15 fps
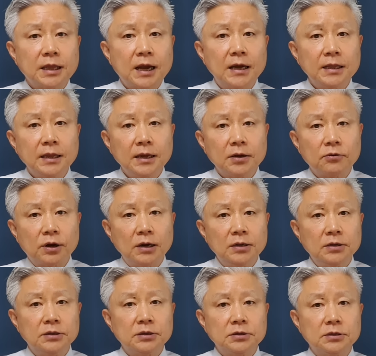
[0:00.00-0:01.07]
탄핵
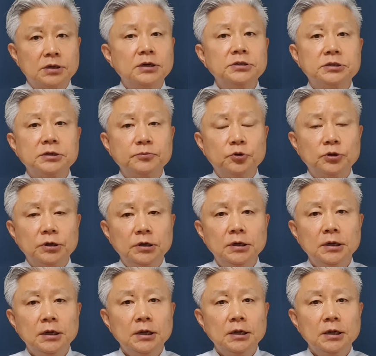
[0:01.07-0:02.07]
관련 그 결정문을